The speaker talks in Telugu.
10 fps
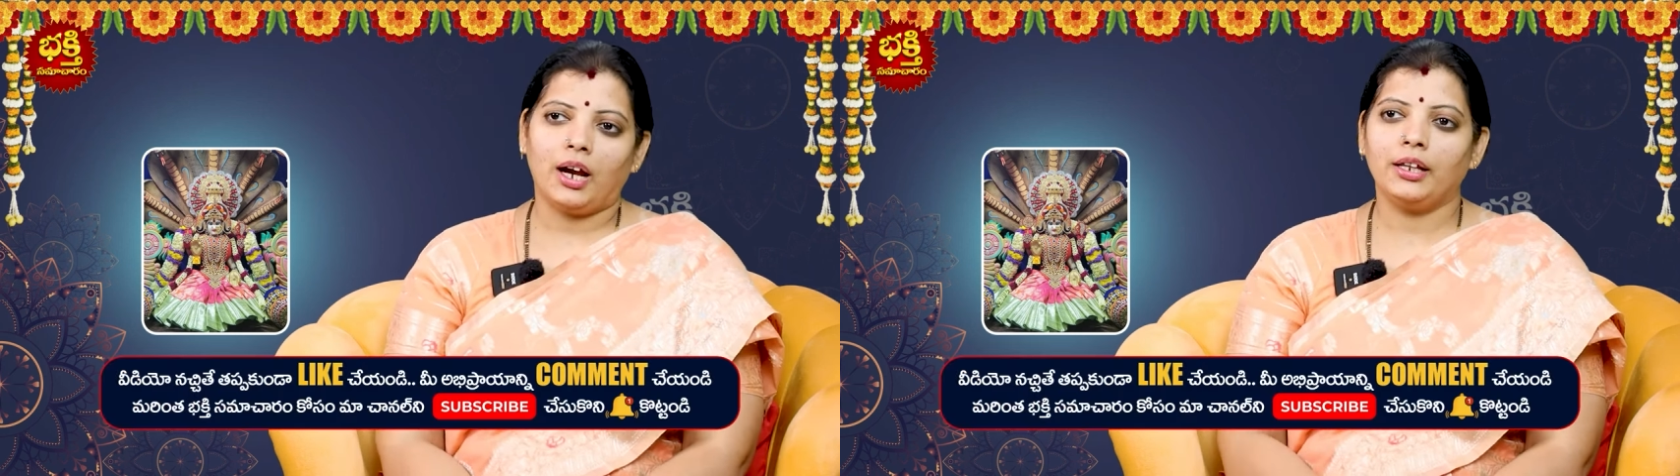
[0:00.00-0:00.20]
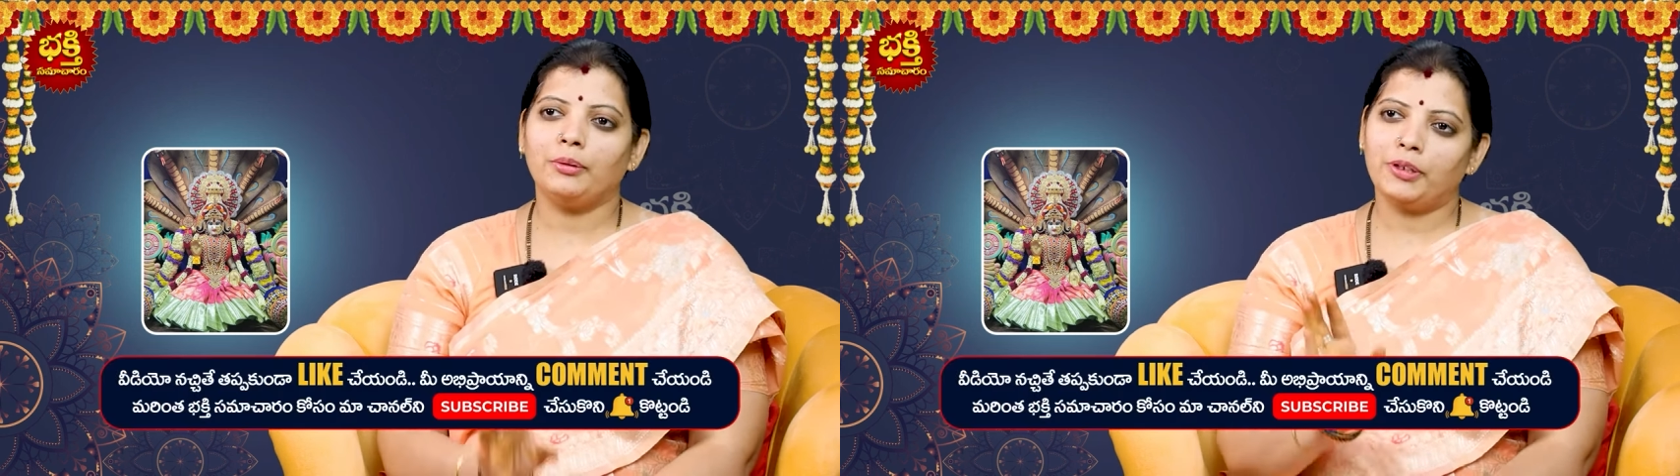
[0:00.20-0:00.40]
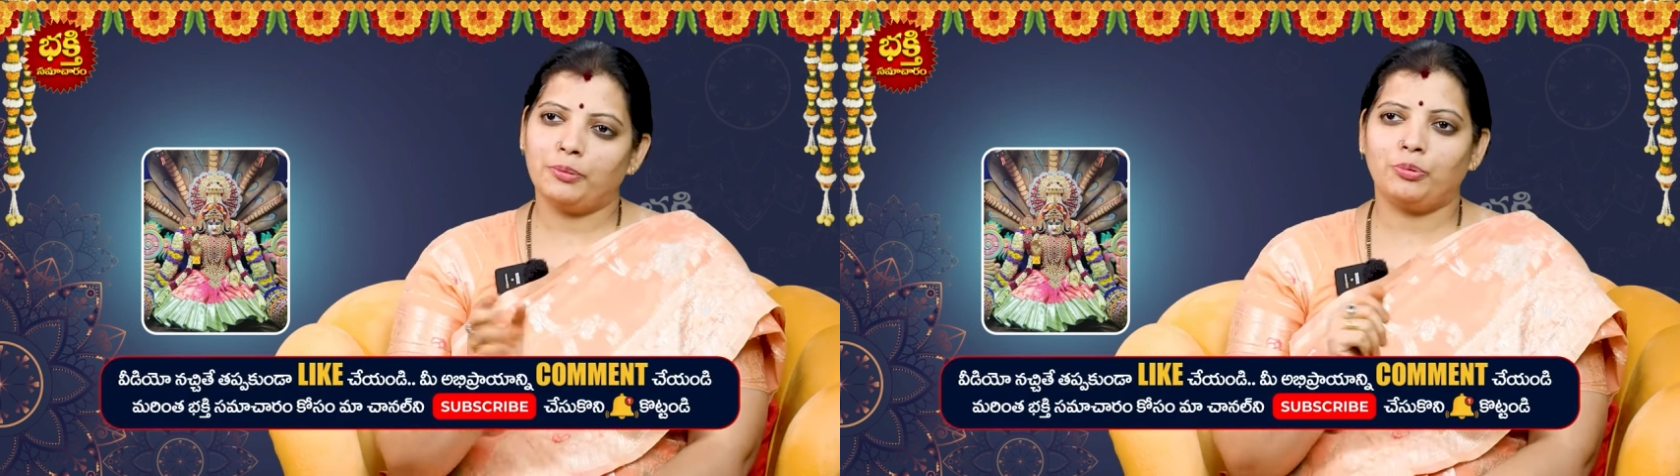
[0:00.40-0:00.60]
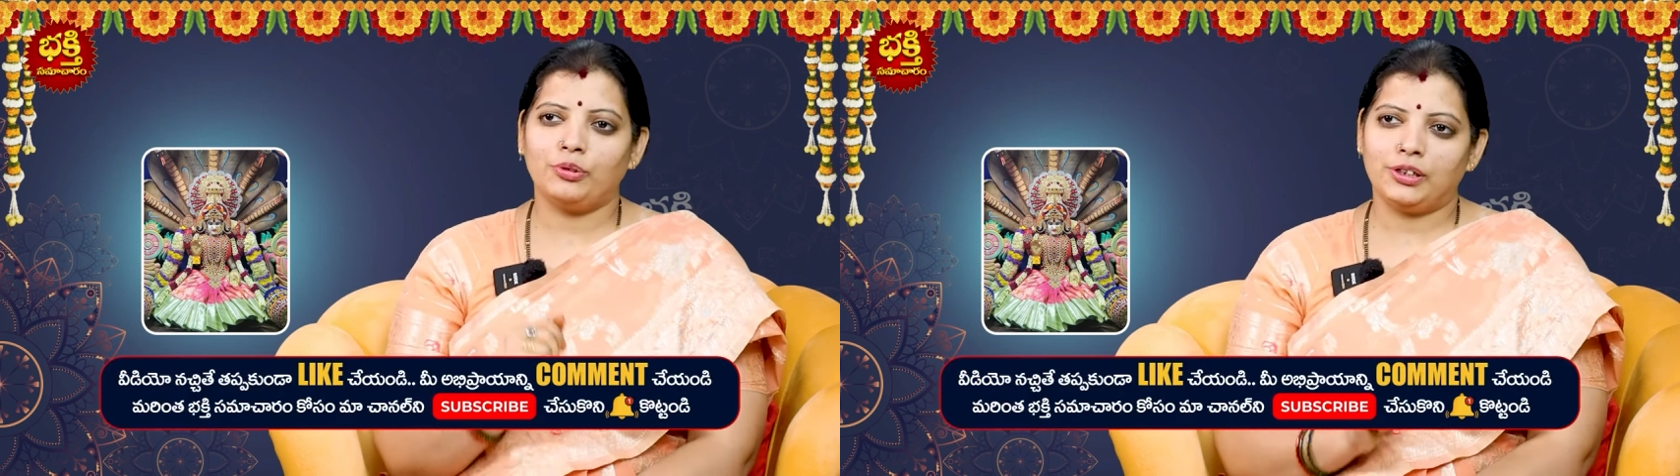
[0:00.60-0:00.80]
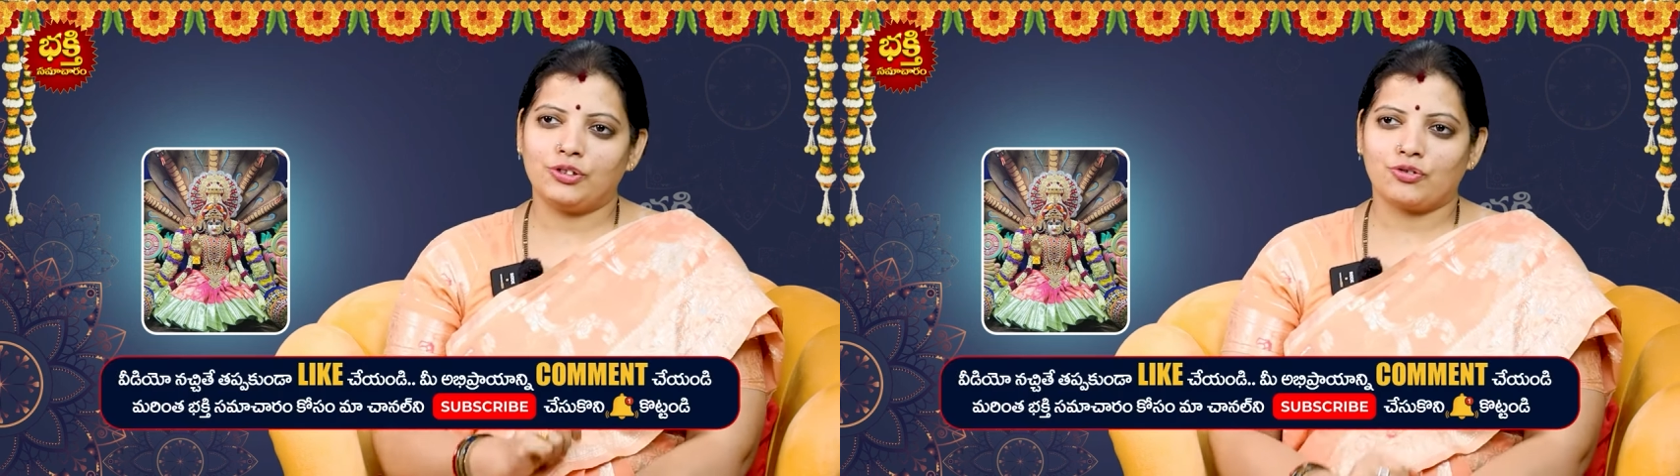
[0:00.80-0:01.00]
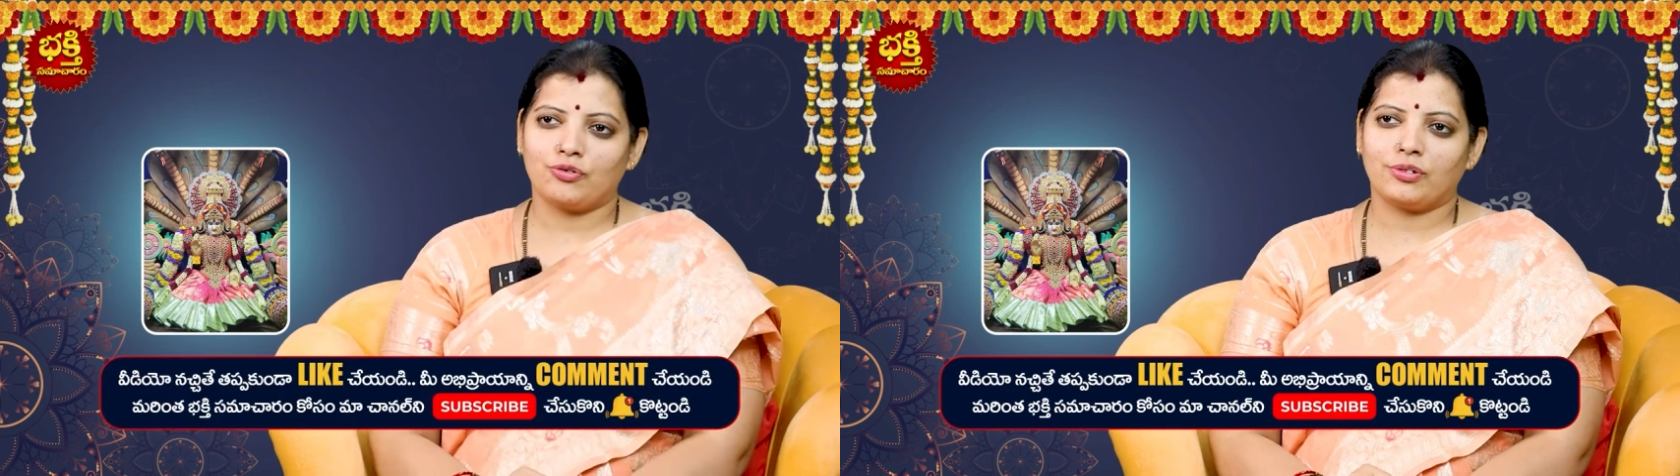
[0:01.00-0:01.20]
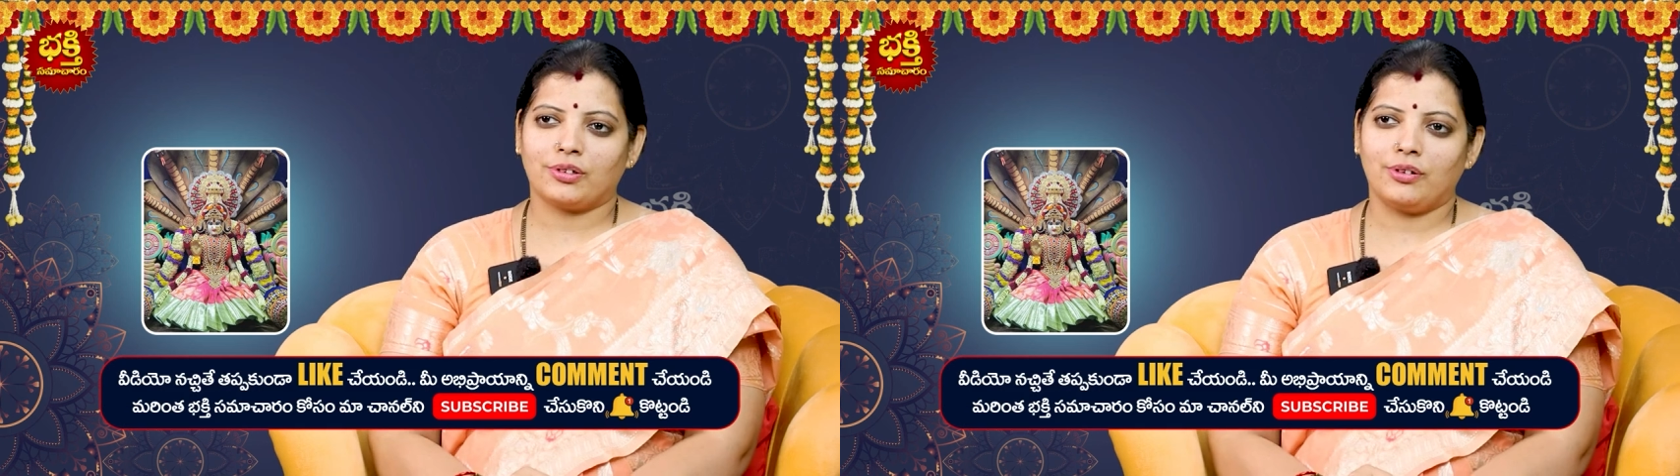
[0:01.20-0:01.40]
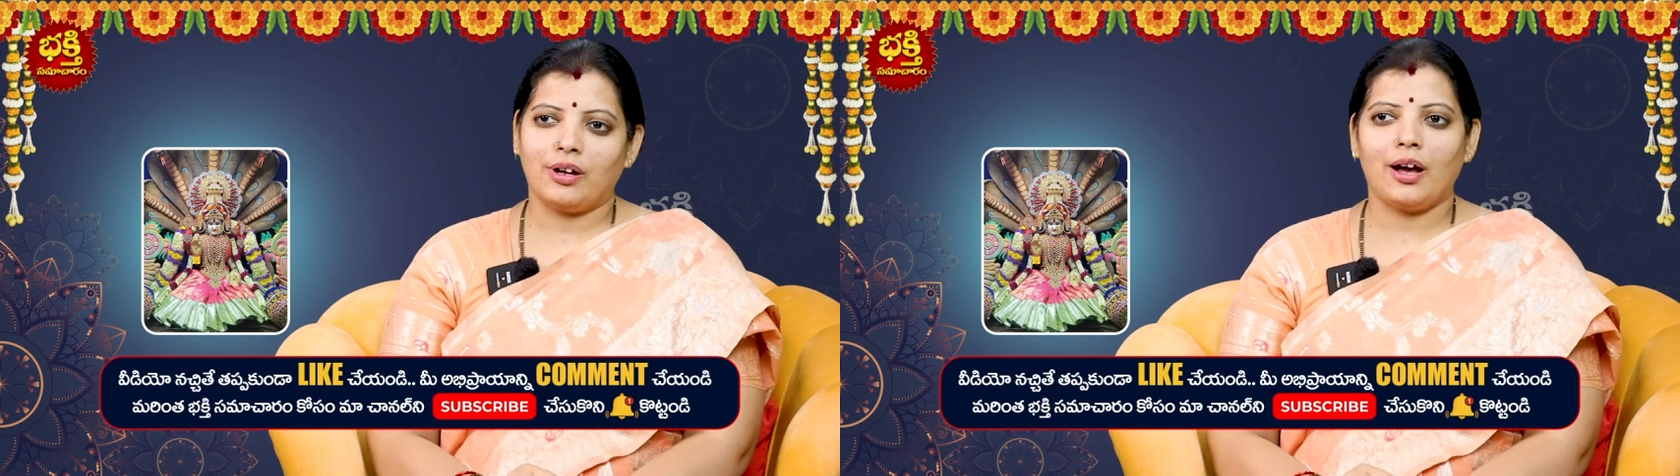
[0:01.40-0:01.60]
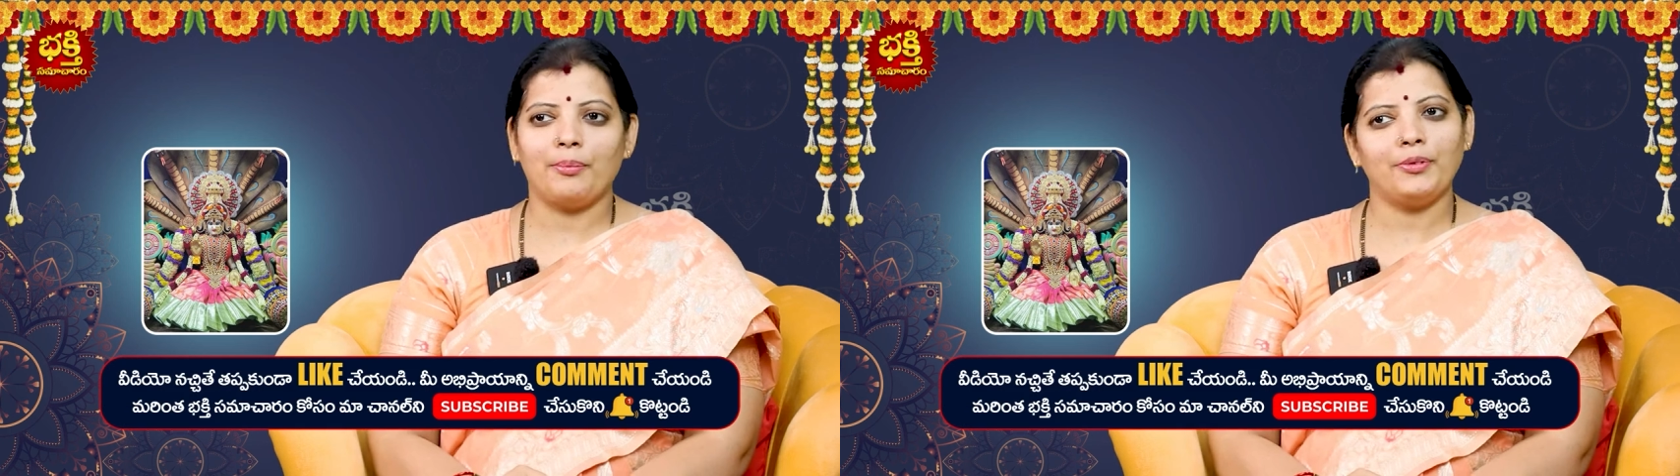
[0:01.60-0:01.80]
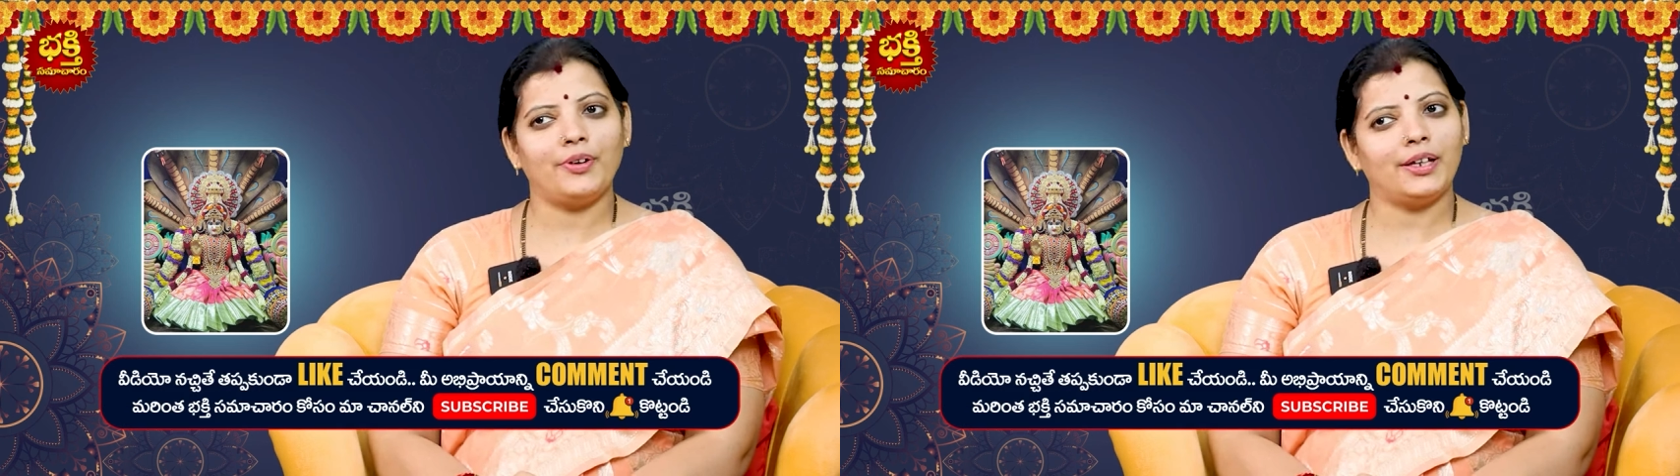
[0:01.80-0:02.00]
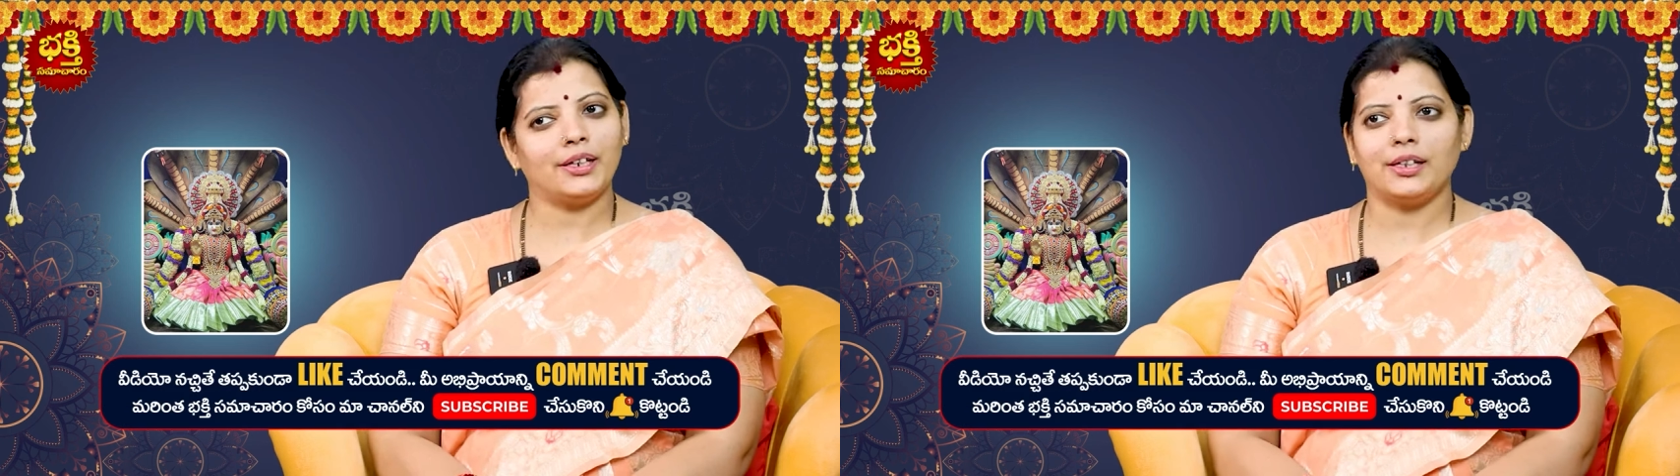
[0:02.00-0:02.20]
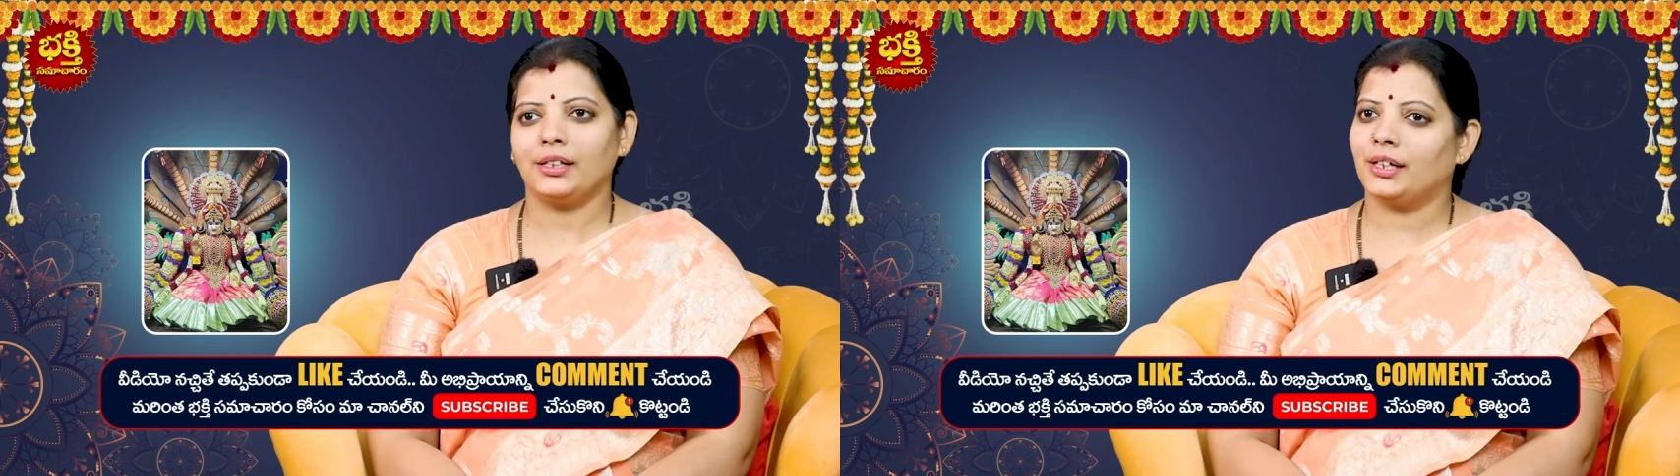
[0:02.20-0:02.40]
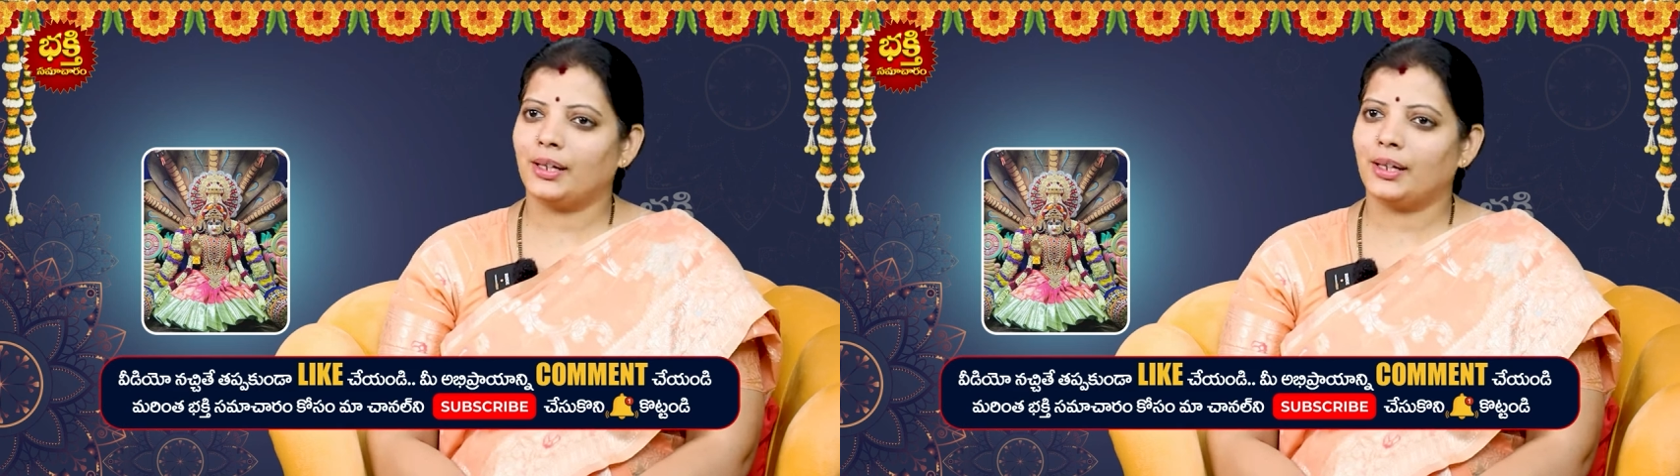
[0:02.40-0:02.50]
అడిగి మరీ పూలు తెచ్చుకుంటాం అమ్మవారి